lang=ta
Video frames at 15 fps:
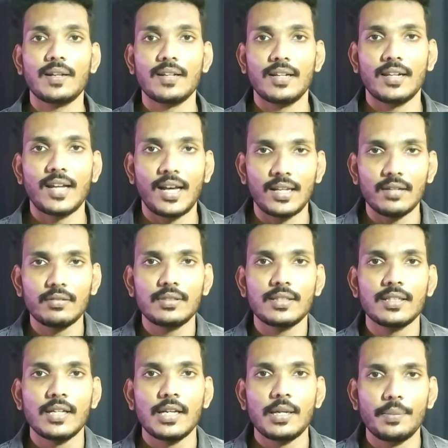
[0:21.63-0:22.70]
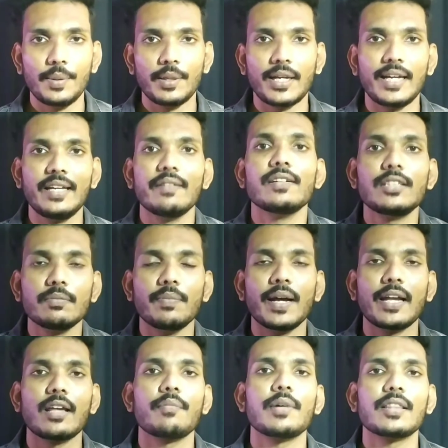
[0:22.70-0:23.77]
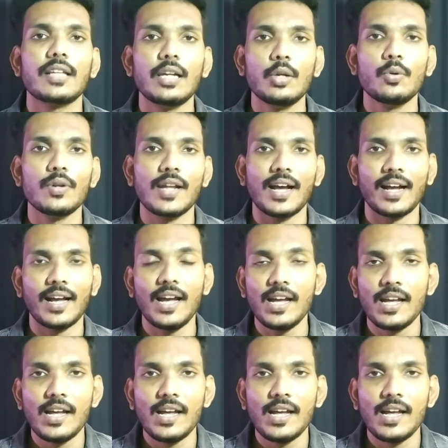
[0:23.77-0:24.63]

பண்ணதுனால அதாவது இப்படி கையை வச்சு பயங்கரமாக தள்ளி விட்டாங்க